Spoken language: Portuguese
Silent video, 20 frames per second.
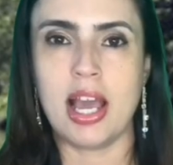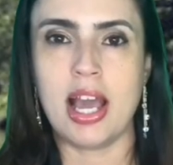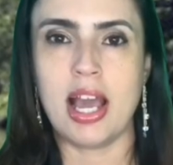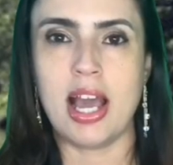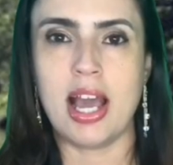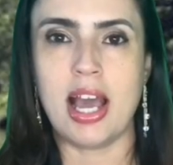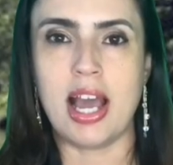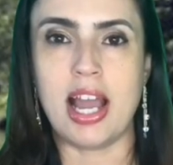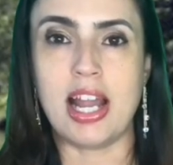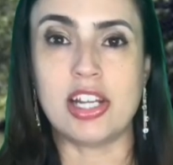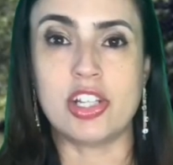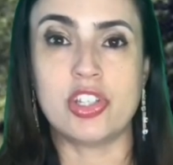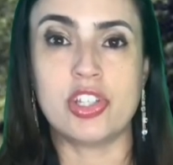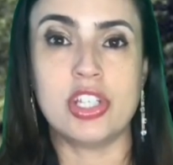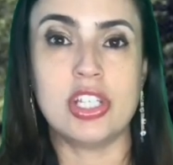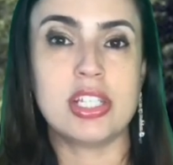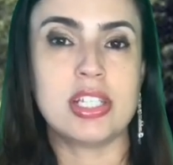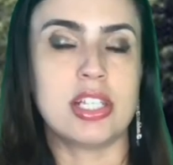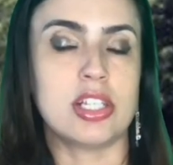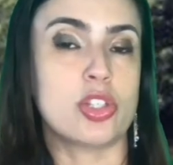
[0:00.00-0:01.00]

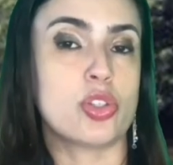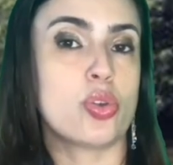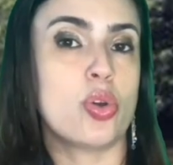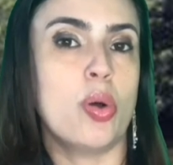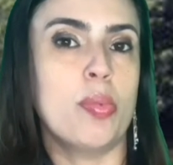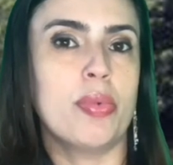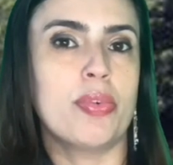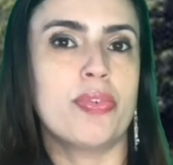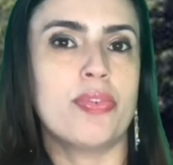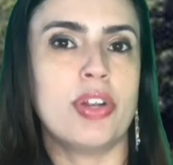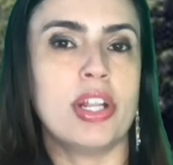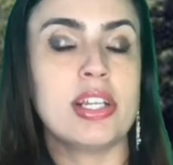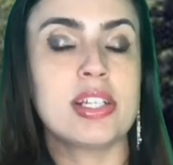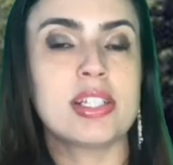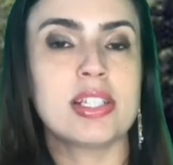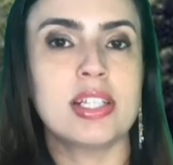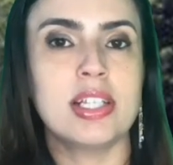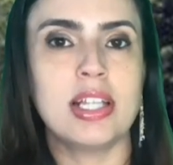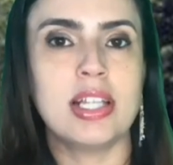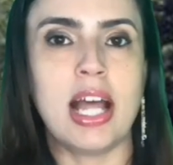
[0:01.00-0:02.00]
Artistas como Frank
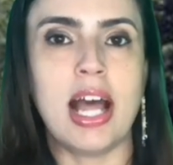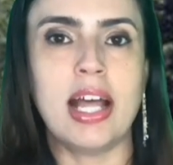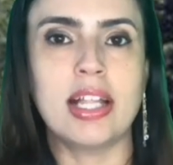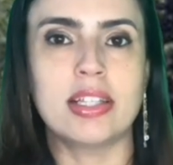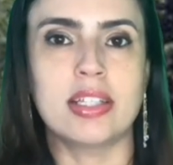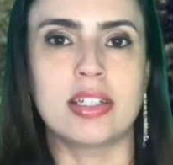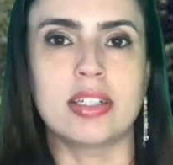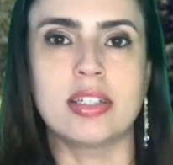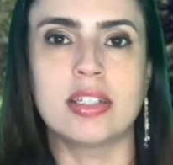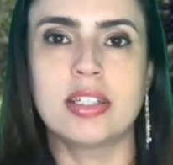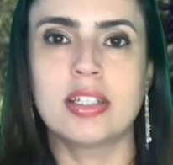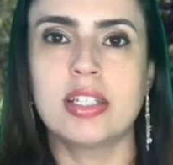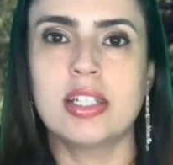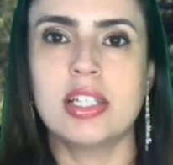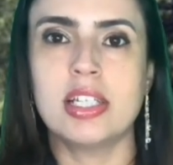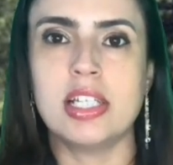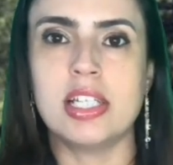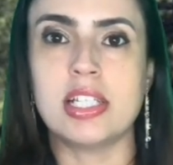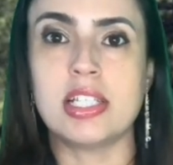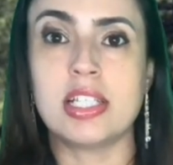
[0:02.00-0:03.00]
Sinatra
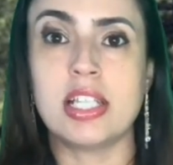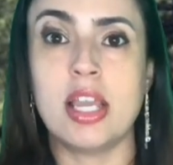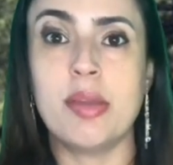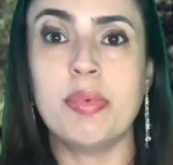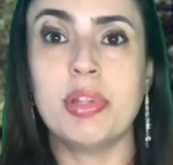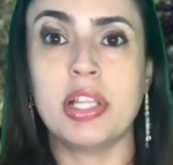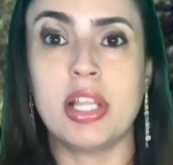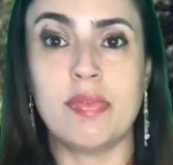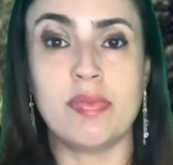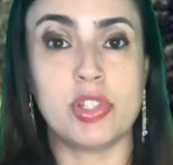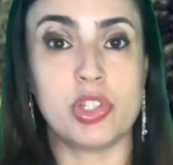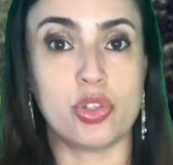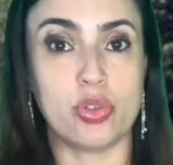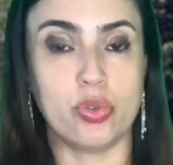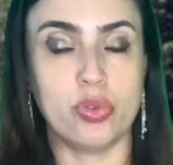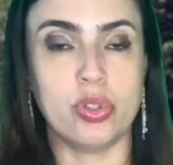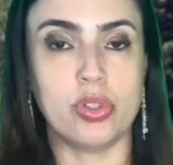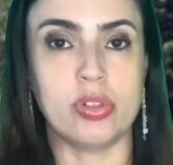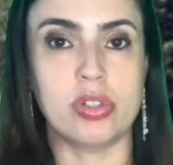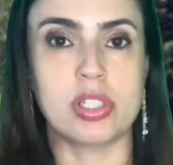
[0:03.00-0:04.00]
e Sammy Davis
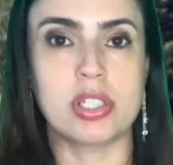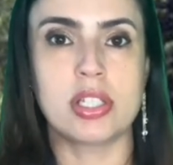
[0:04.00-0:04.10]
Jr.